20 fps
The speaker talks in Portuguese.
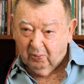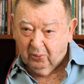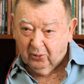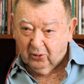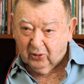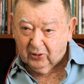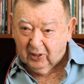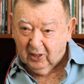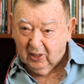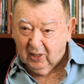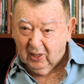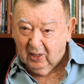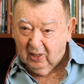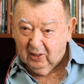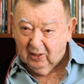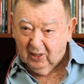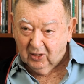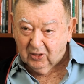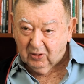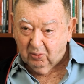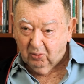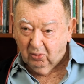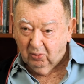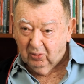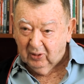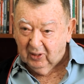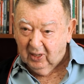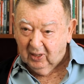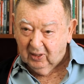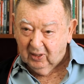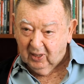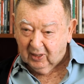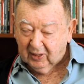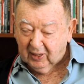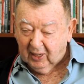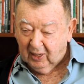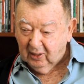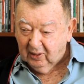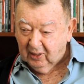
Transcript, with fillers: porque nesse, né, naquele,